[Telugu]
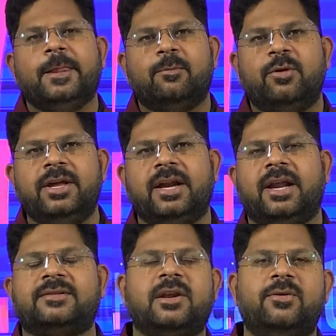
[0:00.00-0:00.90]
భువనగిరి
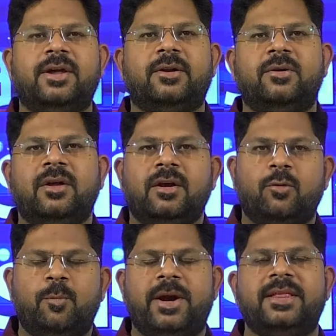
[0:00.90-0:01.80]
రేస్లో ఉన్నారు
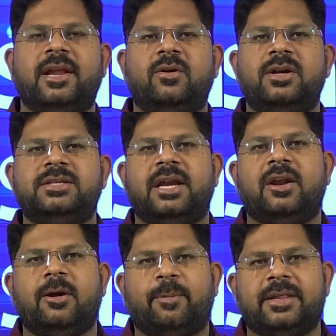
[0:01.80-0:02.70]
ఉమ్మడి నల్గొండ
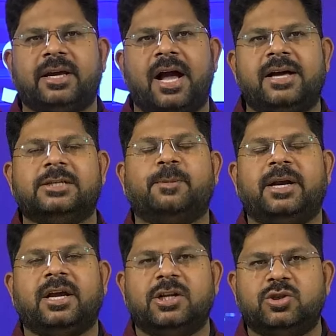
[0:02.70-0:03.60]
జిల్లాలో ఎప్పుడైతే కాంగ్రెస్
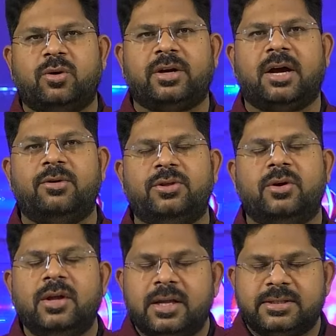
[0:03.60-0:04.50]
పార్టీ కంచుకోటగా ఉందో
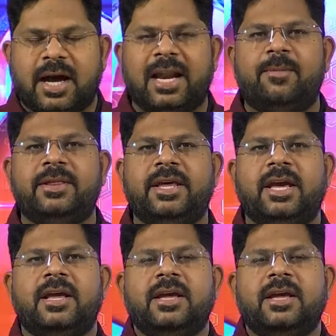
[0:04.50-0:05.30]
చాలామంది